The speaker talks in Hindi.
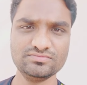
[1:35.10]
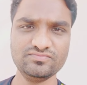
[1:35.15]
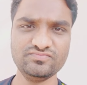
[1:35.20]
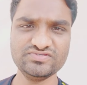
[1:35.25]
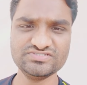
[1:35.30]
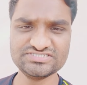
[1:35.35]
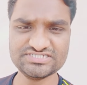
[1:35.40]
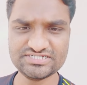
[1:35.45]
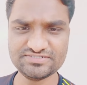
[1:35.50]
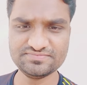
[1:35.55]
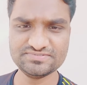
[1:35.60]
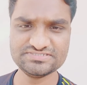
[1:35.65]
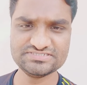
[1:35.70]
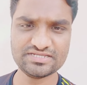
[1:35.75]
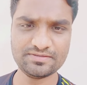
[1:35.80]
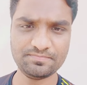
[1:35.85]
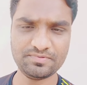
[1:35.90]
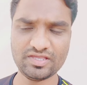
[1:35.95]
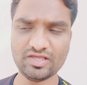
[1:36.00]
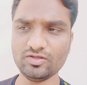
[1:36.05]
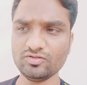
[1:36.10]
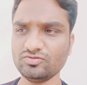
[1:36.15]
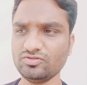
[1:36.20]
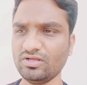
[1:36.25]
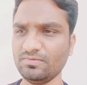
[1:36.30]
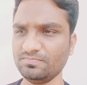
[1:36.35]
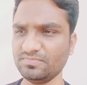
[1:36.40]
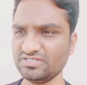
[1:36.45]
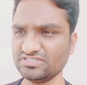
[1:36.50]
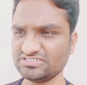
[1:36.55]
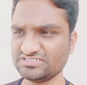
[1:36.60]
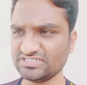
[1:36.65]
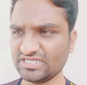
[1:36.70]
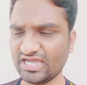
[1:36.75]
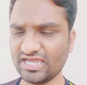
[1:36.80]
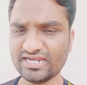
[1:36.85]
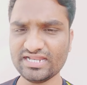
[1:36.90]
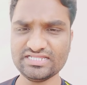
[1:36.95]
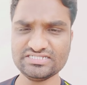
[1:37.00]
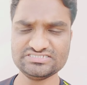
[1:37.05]
विज़िट वीज़ा पे आओ तो अपना
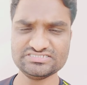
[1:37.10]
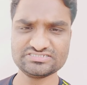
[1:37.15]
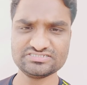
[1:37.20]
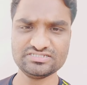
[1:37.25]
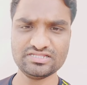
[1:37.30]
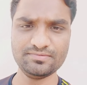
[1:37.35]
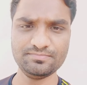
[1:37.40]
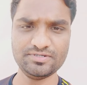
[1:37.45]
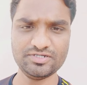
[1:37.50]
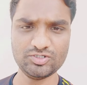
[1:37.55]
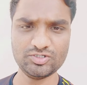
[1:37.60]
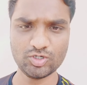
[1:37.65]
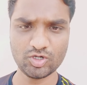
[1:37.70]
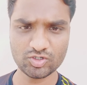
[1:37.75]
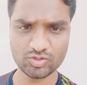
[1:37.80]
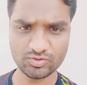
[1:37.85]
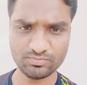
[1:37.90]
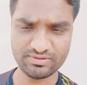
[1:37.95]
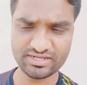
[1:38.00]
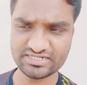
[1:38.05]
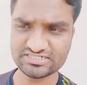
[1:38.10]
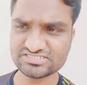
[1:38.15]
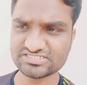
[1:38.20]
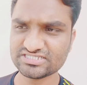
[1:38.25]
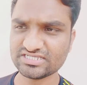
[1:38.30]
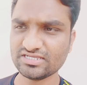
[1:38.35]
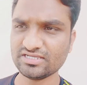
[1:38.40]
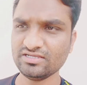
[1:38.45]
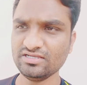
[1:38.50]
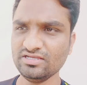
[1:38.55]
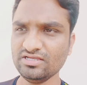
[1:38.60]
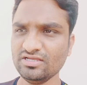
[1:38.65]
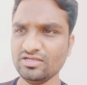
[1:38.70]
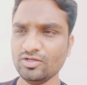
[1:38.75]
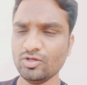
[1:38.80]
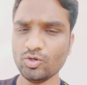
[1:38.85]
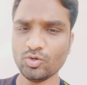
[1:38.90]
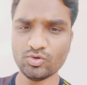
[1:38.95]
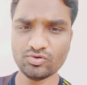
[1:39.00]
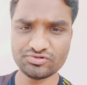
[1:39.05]
सारा जितना भी डॉक्यूमेंट्स है
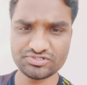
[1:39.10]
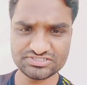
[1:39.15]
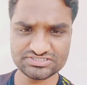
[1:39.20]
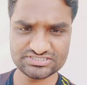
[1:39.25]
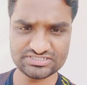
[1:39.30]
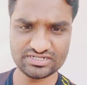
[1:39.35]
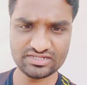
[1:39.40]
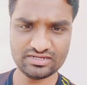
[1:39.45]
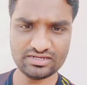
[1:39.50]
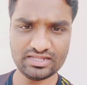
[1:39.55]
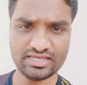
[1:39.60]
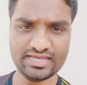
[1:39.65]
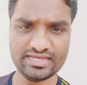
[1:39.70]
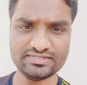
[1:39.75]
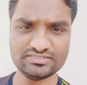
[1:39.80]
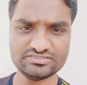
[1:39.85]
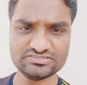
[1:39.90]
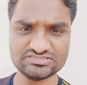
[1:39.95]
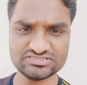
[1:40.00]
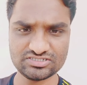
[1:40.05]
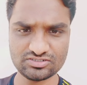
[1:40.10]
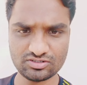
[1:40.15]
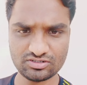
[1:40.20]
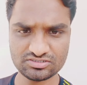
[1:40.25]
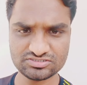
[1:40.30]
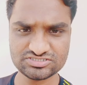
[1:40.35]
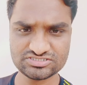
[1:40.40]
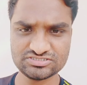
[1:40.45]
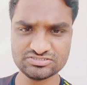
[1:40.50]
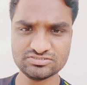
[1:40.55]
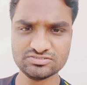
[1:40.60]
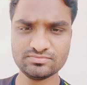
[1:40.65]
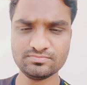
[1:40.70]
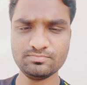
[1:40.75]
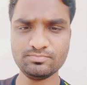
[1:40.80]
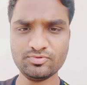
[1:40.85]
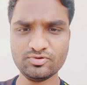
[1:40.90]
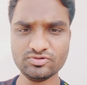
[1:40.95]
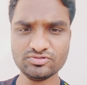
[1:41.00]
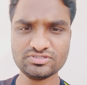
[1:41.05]
ओरिजिनल एंड जेरोक्स
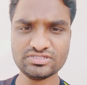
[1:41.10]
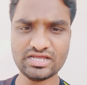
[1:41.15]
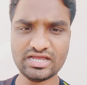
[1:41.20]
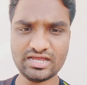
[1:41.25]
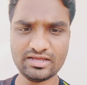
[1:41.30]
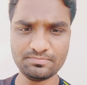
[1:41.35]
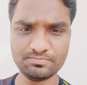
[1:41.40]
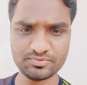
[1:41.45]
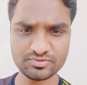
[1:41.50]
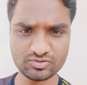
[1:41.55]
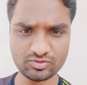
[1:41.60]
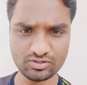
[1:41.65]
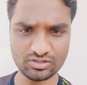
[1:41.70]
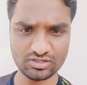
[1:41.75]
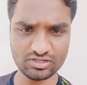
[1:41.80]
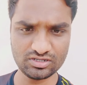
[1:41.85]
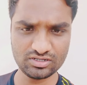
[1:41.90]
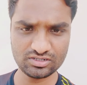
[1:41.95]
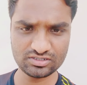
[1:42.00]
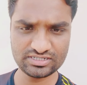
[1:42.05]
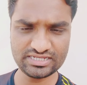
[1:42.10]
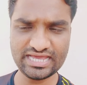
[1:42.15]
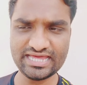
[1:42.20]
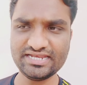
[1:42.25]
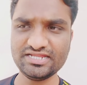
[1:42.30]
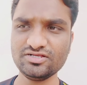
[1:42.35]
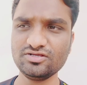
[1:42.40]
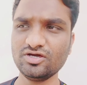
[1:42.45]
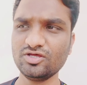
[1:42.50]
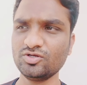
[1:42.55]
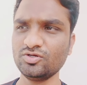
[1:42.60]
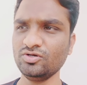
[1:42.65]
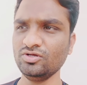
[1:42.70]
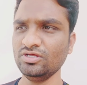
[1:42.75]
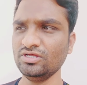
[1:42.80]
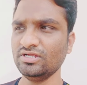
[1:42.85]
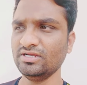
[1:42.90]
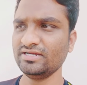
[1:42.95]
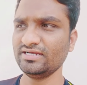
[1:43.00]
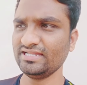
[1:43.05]
बोथ आप कैरी करो
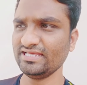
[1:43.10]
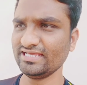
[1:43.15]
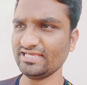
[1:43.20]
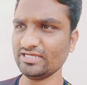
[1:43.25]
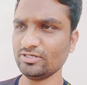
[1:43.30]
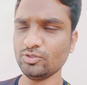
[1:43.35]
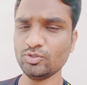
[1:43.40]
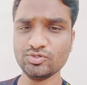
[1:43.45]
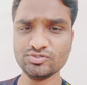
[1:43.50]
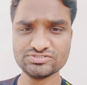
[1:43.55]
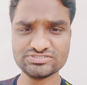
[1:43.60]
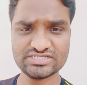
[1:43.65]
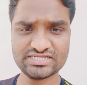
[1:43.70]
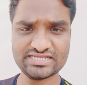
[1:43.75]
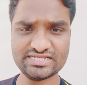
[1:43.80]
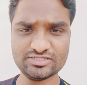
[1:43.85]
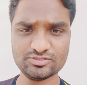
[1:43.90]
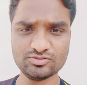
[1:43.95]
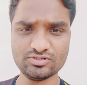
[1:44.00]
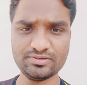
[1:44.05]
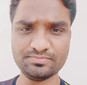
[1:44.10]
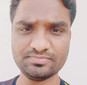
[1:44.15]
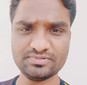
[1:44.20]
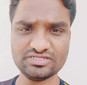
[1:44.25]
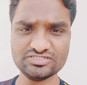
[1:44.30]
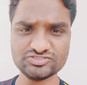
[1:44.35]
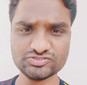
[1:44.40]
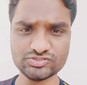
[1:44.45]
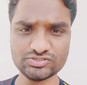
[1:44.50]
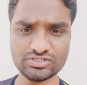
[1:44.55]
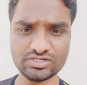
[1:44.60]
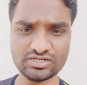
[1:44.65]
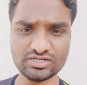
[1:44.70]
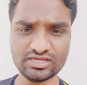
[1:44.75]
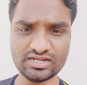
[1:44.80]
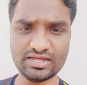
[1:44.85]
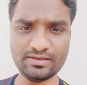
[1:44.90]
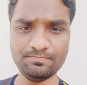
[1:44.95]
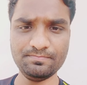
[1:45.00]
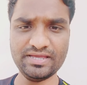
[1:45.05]
ठीक है हो सके तो अपना जो
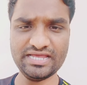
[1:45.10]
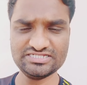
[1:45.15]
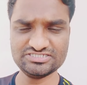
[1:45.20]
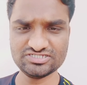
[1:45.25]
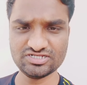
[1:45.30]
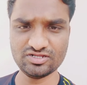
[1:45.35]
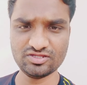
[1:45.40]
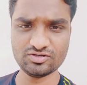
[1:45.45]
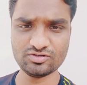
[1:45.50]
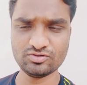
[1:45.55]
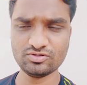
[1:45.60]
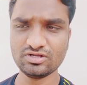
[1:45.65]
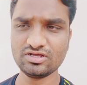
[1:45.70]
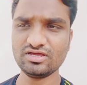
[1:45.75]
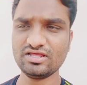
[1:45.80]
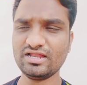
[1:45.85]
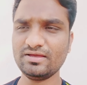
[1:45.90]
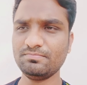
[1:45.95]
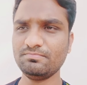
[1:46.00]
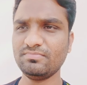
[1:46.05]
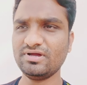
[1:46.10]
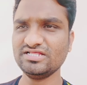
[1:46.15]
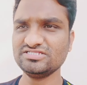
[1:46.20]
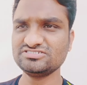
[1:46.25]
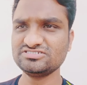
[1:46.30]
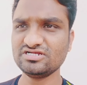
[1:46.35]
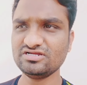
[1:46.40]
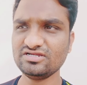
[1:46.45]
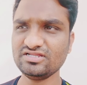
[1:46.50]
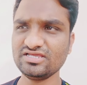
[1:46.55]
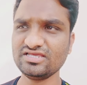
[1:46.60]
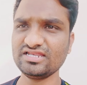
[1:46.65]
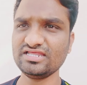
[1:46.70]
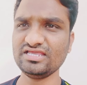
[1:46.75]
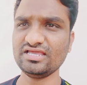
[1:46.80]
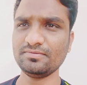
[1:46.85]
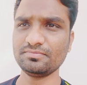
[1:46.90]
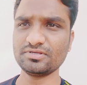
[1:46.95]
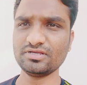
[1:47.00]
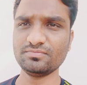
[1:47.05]
अगर आप बैचलर हो अगर आप मास्टर
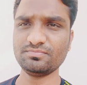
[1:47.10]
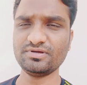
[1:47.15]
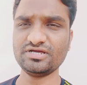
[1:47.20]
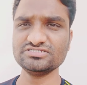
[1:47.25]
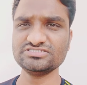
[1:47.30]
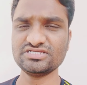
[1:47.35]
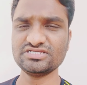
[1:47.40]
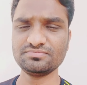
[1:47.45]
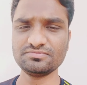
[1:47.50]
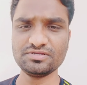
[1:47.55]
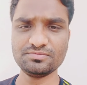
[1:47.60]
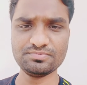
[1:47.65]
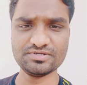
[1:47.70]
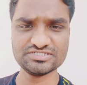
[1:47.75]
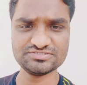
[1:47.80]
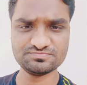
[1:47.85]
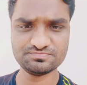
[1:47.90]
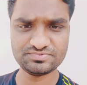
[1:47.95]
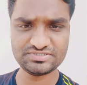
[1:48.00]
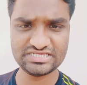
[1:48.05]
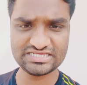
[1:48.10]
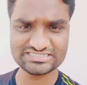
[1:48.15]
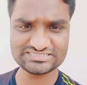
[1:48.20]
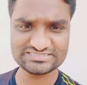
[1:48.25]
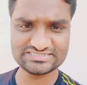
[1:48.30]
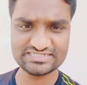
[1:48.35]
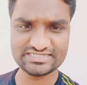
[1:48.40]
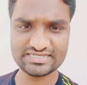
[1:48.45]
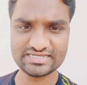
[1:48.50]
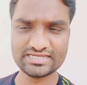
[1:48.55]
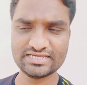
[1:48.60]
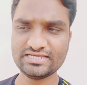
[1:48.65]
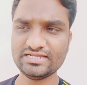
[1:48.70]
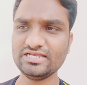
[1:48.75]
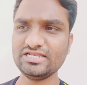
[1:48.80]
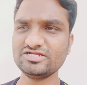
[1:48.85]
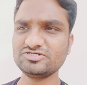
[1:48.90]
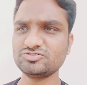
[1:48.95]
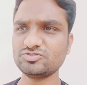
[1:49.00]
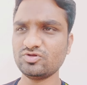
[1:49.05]
डिग्री है आपके पास आपके पास पीएचडी है
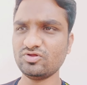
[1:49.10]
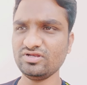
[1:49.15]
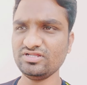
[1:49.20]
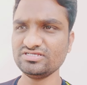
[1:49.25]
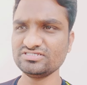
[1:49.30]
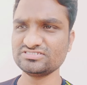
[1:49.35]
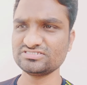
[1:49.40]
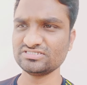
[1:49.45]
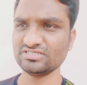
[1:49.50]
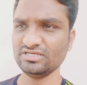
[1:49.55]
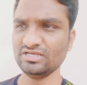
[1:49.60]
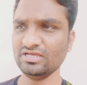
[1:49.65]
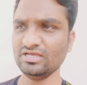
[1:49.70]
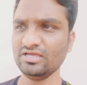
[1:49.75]
इलेक्ट्रॉनिक्स